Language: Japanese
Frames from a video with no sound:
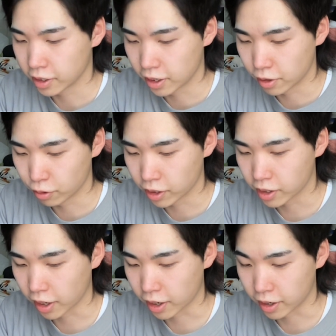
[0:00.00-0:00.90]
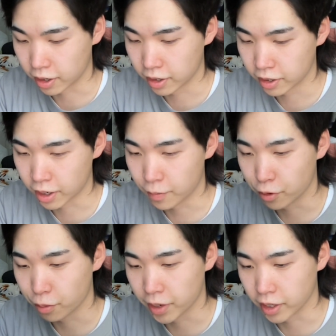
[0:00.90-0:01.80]
英語できないから、何も
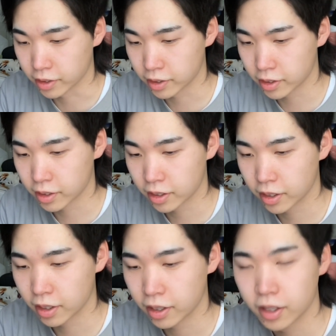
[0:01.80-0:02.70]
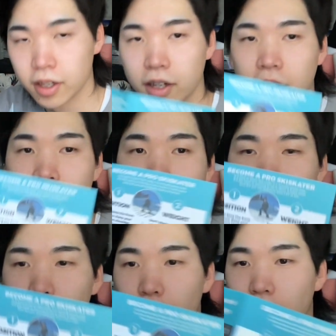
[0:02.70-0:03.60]
読めないっす。何
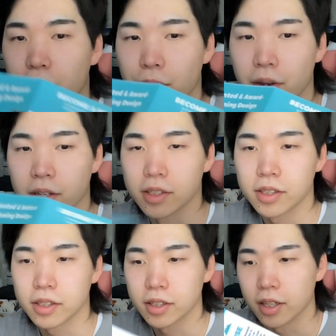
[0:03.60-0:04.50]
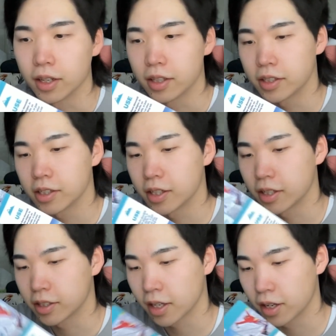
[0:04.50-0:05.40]
も読めないっす。1、2、
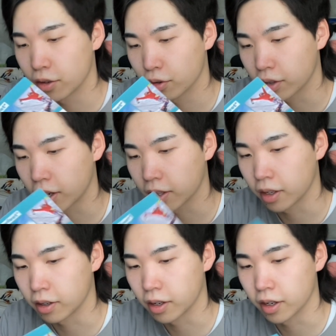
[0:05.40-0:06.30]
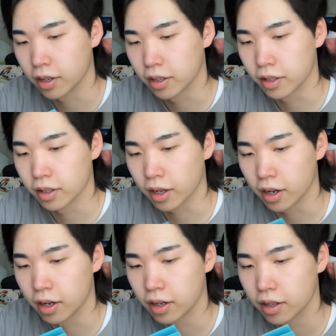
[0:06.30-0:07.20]
3、4って書いてあるから、なんか、